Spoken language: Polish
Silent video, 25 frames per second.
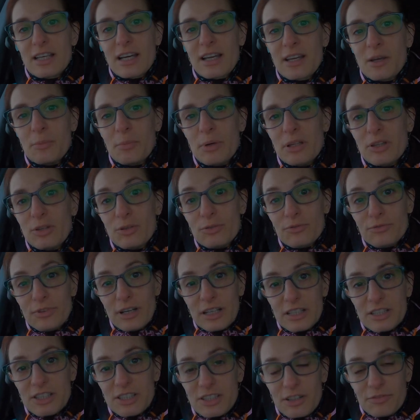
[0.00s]
takie będą
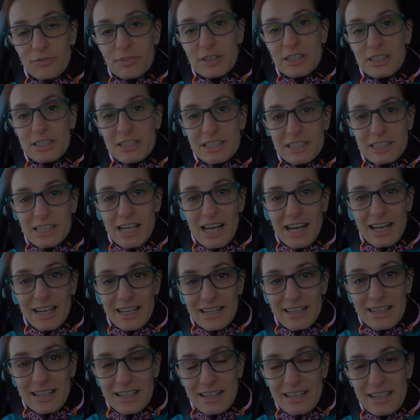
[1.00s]
wejścia, wyjścia.
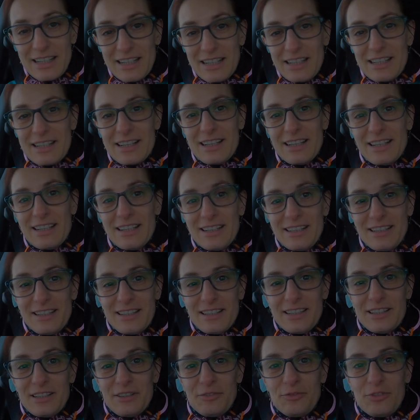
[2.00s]

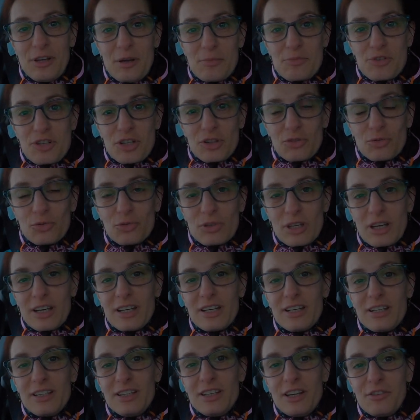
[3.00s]
E, wiem, że
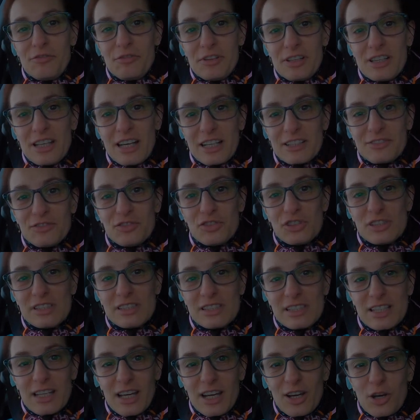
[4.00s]
tutaj nie widać
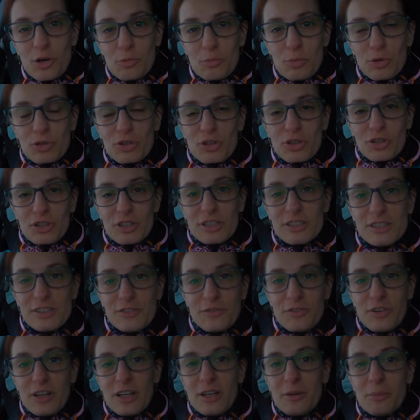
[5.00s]
wszystkiego, bo to
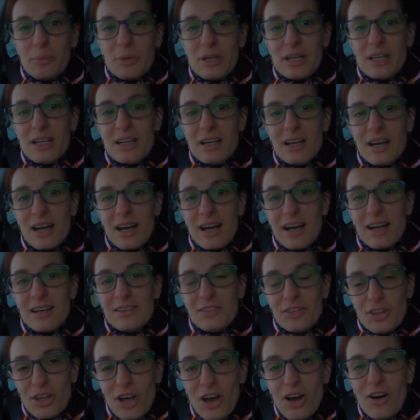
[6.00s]
jest filmik,
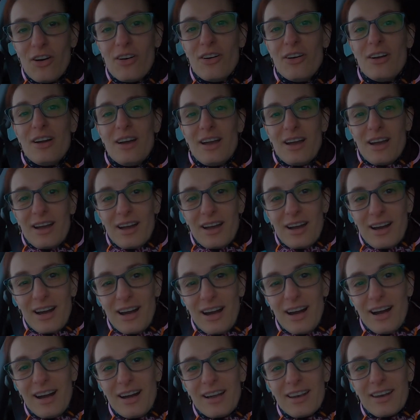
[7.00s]
no,
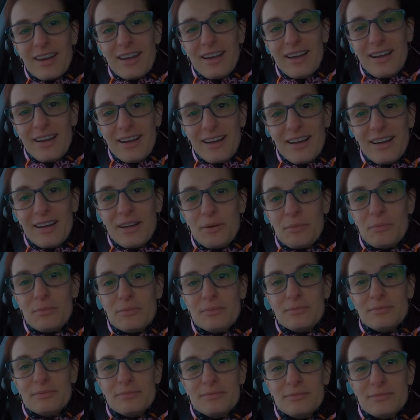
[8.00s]
ale
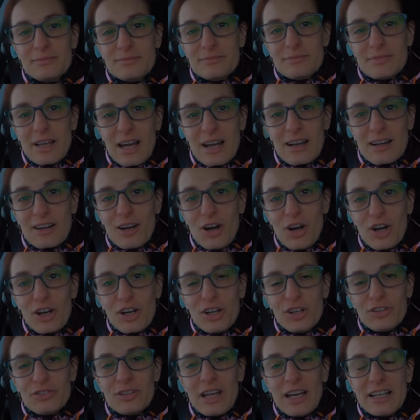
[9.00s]
tak,
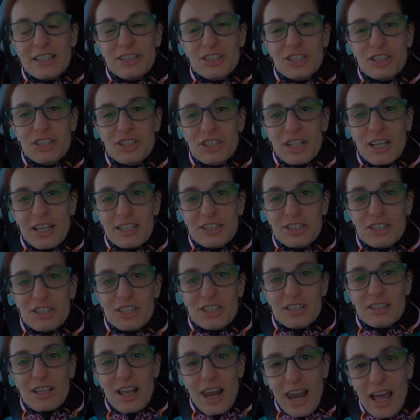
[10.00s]
oglądajcie,
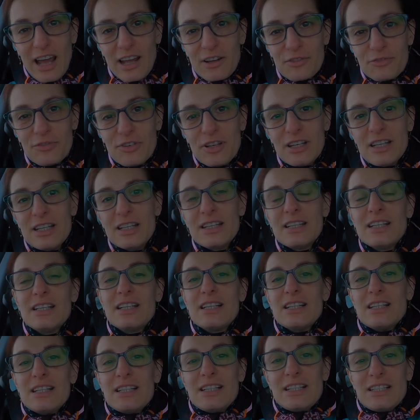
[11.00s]
śledźcie te live'y,
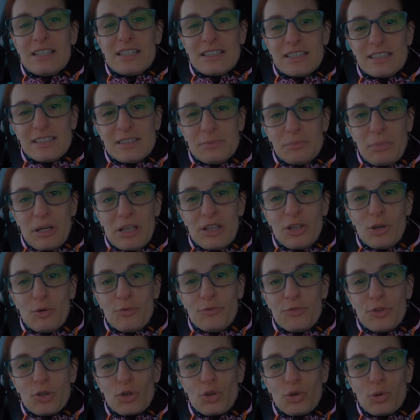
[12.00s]
e, będą
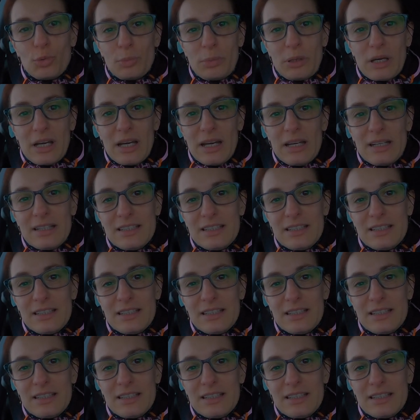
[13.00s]
w YouTubie